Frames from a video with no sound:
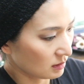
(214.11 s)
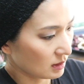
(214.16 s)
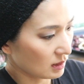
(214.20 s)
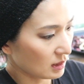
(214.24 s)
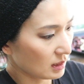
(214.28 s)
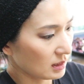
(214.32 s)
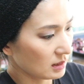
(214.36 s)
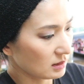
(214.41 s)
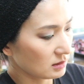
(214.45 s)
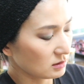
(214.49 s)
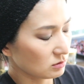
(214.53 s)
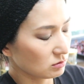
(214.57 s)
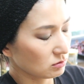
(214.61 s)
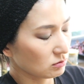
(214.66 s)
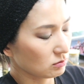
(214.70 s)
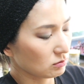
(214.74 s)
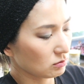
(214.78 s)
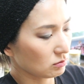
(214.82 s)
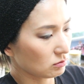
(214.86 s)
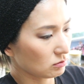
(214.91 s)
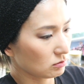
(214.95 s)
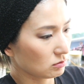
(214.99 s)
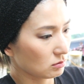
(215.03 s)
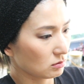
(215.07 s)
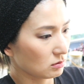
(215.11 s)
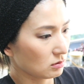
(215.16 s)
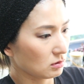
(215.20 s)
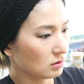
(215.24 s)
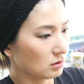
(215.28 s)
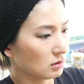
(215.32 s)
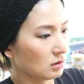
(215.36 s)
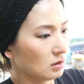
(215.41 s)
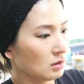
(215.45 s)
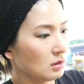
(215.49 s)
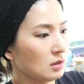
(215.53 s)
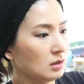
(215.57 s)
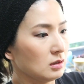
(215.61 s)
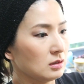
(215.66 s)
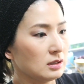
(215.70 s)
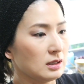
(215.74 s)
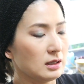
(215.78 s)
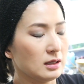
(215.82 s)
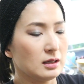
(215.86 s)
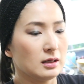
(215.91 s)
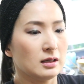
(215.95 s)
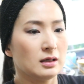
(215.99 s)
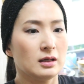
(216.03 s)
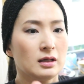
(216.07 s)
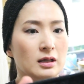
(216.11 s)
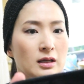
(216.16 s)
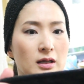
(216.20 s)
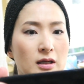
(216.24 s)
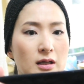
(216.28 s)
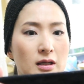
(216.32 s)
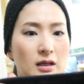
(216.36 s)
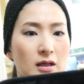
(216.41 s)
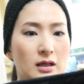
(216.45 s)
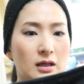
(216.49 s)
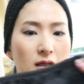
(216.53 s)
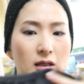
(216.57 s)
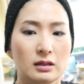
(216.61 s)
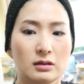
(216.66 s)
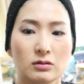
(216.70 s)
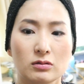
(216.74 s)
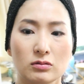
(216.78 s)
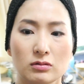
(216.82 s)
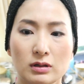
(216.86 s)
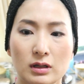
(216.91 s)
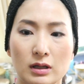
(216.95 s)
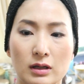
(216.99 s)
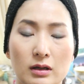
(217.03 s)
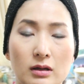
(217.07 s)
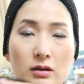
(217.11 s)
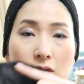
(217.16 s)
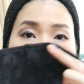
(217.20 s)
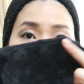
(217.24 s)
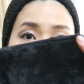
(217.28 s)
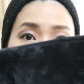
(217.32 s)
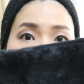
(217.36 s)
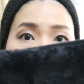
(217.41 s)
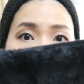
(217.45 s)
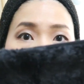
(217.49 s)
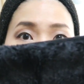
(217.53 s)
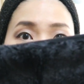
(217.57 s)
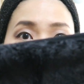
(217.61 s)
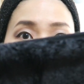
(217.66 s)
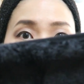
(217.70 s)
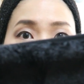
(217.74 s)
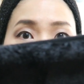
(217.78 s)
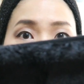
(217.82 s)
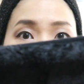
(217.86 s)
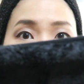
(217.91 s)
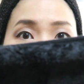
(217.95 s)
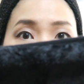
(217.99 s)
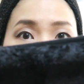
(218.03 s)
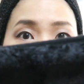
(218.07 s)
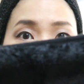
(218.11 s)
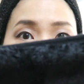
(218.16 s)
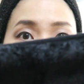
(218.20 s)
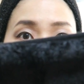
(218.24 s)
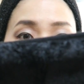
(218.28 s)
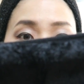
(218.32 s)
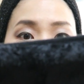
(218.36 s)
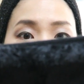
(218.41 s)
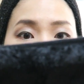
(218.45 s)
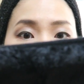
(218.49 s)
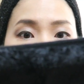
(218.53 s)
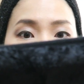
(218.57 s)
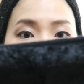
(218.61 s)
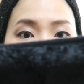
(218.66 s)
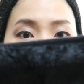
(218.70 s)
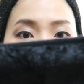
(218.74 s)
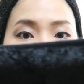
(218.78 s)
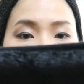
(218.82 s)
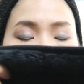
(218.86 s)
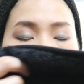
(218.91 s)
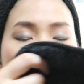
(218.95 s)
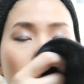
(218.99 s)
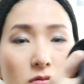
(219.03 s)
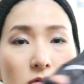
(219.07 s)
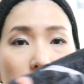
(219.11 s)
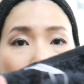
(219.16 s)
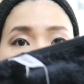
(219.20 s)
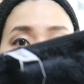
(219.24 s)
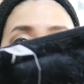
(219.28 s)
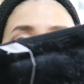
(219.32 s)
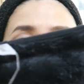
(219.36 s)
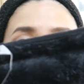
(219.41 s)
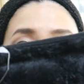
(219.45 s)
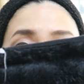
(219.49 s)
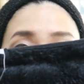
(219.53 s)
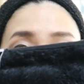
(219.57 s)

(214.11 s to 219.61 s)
はい、ちょっとでえー、っとね見てわかるかな、こっちと